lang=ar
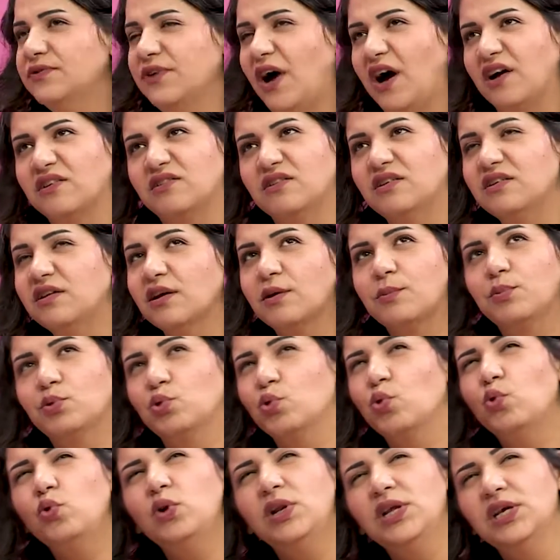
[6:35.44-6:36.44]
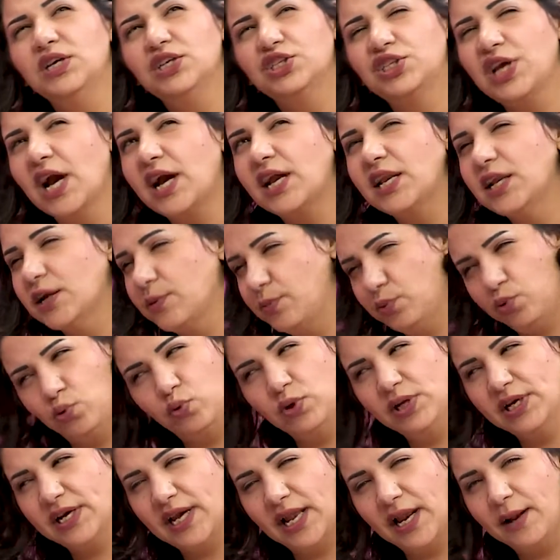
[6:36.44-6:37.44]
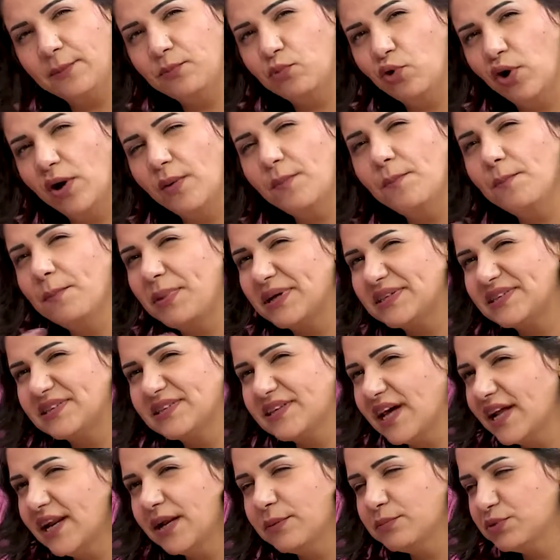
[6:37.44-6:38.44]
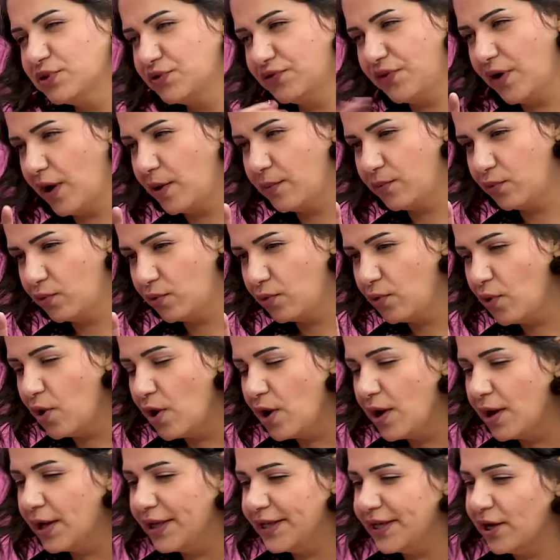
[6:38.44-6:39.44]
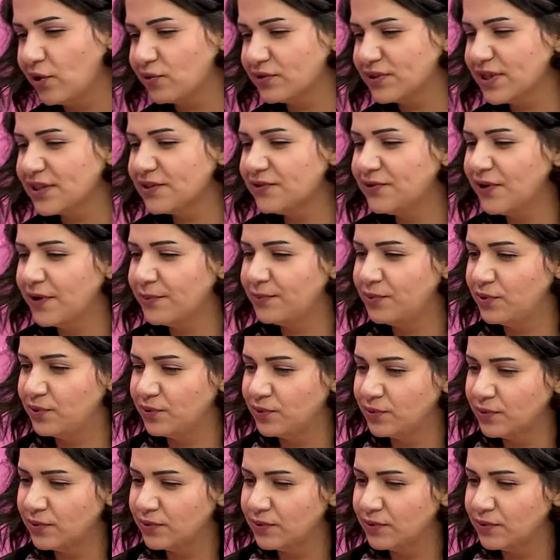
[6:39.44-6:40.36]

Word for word: حضرتك بتقولي شكلك بتقولي كلام مهم بس انا مش فاهمه يا استاذ فابيو